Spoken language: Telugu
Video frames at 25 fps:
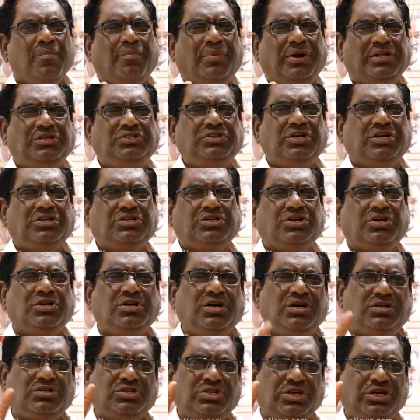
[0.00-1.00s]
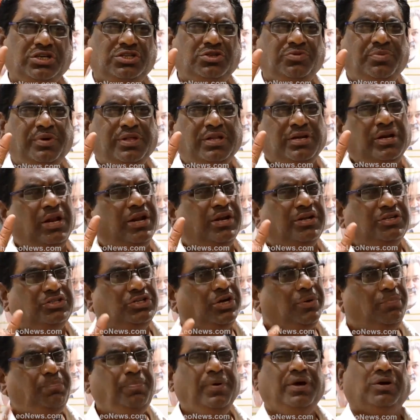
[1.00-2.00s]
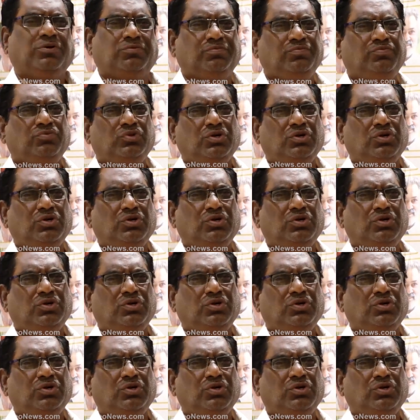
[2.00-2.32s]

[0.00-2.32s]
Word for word: ప్రత్యక్షంగా స్టేజ్ మీద నిన్న చెప్పారు